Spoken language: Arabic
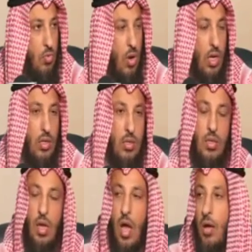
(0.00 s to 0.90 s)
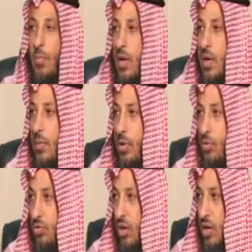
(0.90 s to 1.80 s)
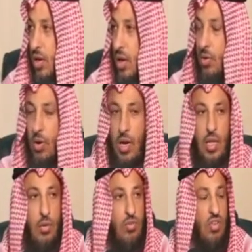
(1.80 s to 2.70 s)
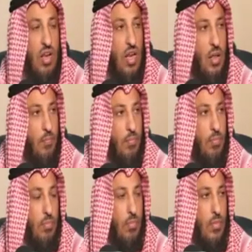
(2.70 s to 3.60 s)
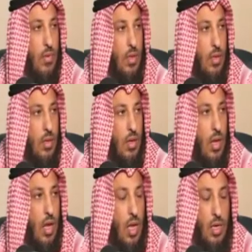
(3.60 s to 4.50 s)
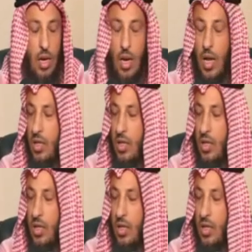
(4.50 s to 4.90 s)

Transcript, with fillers: وقد أخبر النبي صلى الله عليه وسلم أن الله